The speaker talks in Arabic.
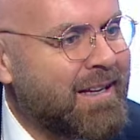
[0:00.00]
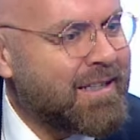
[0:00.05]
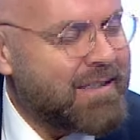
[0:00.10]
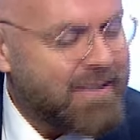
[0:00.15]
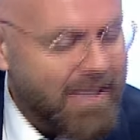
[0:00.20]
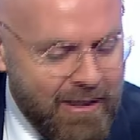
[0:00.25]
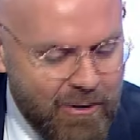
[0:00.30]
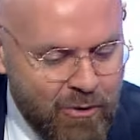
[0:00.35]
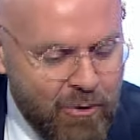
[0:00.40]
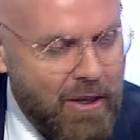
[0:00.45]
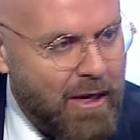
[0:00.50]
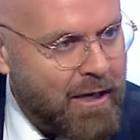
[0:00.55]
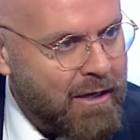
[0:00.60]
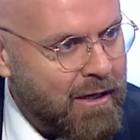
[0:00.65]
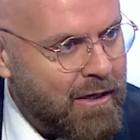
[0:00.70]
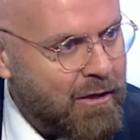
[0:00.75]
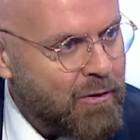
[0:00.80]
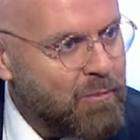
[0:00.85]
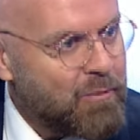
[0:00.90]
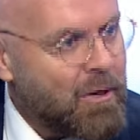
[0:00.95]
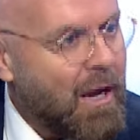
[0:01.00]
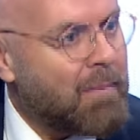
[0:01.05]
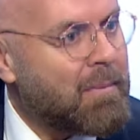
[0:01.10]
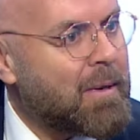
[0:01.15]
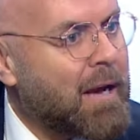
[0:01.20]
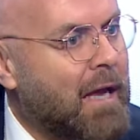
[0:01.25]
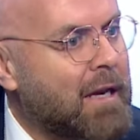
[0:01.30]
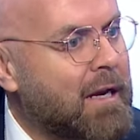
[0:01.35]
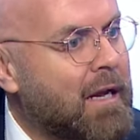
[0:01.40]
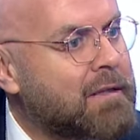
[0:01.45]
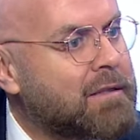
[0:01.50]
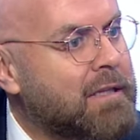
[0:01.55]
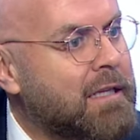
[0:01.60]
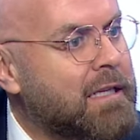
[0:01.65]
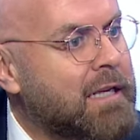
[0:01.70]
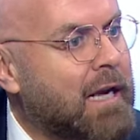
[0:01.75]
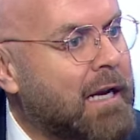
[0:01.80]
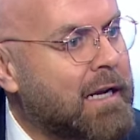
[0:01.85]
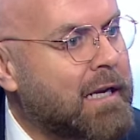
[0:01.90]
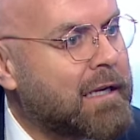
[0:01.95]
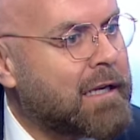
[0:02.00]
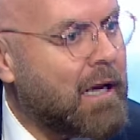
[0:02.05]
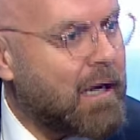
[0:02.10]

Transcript: ثانك آه، يو لك نعم، بحلقات ثانيه رح نحكي